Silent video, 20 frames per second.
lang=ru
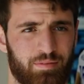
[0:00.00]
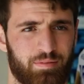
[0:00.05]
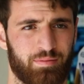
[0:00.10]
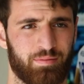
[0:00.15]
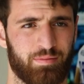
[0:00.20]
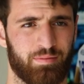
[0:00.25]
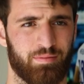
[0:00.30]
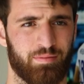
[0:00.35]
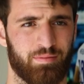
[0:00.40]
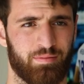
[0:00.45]

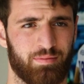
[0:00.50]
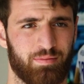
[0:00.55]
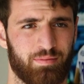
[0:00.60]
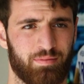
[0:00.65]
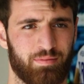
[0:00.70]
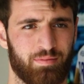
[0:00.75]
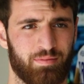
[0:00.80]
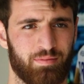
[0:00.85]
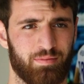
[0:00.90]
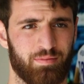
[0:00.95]
Георгий,
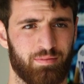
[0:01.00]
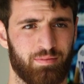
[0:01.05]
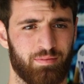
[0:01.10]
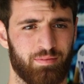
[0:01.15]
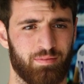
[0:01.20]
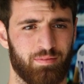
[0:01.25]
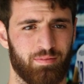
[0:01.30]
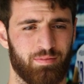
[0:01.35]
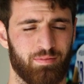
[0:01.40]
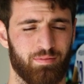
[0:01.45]
почему решился
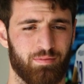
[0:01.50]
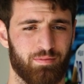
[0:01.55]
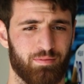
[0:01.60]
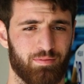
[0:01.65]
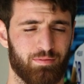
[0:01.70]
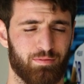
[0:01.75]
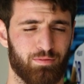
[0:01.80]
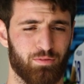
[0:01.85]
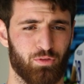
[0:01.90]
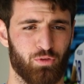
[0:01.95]
на
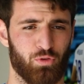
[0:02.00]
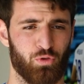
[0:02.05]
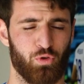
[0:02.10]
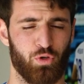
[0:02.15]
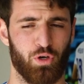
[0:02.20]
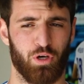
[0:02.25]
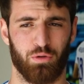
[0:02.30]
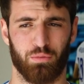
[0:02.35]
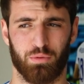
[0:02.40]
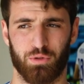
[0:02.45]
переход? Ну
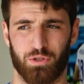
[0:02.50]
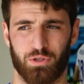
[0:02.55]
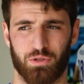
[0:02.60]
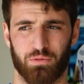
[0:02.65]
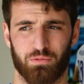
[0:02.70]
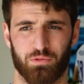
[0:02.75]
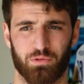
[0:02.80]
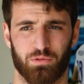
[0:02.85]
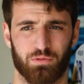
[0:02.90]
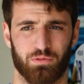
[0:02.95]
как
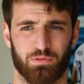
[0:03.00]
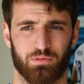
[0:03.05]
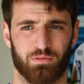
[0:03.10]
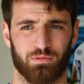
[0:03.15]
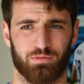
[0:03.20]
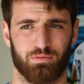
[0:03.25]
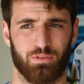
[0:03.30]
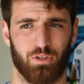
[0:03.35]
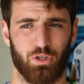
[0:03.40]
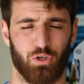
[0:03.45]
почему?
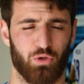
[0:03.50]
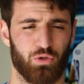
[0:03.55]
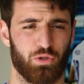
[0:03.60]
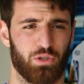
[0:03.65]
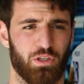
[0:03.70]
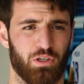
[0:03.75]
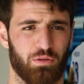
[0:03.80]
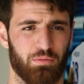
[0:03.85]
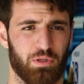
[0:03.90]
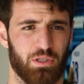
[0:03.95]
Хорошая
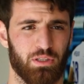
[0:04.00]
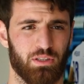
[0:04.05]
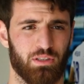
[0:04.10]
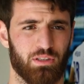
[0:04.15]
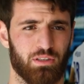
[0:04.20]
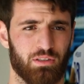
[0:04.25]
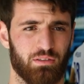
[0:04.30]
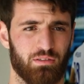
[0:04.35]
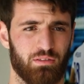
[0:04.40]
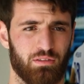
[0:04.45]

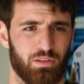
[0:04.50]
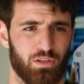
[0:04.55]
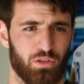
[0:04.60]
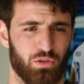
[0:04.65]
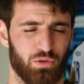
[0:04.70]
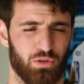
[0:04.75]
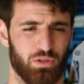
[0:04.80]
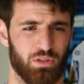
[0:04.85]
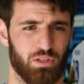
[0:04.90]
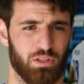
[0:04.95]
команда,
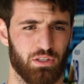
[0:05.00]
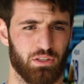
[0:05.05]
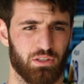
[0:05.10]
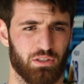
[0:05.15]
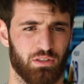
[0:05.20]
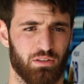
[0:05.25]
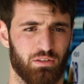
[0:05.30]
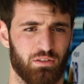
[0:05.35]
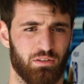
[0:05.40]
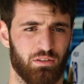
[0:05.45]
хороший
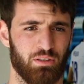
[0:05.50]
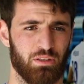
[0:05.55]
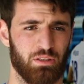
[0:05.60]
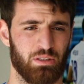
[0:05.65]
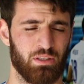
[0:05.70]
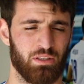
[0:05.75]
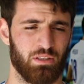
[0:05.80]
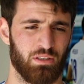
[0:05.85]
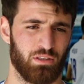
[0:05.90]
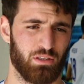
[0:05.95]
тренер,
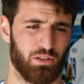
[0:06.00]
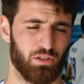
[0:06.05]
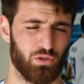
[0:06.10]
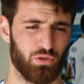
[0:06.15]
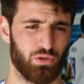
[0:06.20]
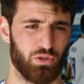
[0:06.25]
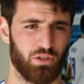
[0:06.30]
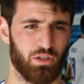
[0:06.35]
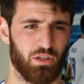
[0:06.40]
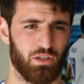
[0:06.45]

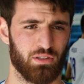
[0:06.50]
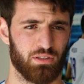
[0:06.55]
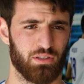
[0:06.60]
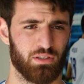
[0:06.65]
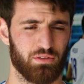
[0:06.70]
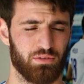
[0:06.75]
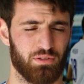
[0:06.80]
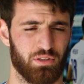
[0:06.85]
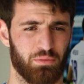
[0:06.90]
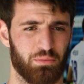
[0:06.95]
хороший
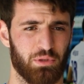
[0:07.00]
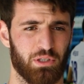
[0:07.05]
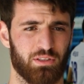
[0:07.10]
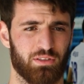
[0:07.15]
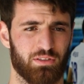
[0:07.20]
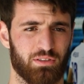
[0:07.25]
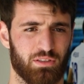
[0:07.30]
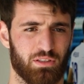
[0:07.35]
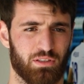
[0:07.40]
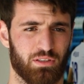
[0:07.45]
коллектив, ребят
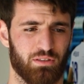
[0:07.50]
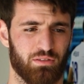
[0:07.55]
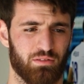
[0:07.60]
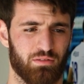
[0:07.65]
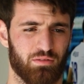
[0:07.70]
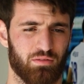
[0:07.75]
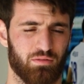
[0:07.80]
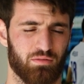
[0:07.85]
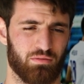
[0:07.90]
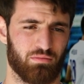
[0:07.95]
знал.
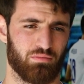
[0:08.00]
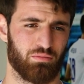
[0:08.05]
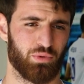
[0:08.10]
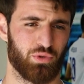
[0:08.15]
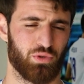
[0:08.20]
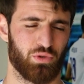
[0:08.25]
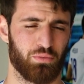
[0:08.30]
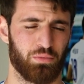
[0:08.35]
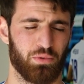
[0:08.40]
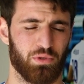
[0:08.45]

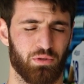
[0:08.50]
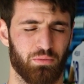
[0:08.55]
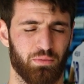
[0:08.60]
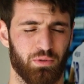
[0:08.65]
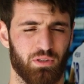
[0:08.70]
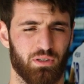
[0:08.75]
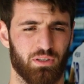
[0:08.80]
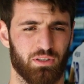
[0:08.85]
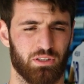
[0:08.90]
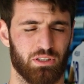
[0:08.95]
Поступило
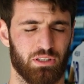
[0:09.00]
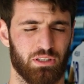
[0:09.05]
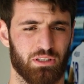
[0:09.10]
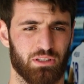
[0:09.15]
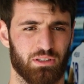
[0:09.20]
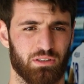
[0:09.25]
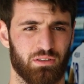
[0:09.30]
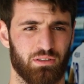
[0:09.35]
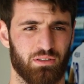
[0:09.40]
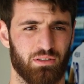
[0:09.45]

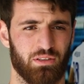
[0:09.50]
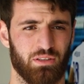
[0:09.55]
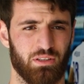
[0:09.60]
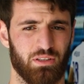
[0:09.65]
предложение –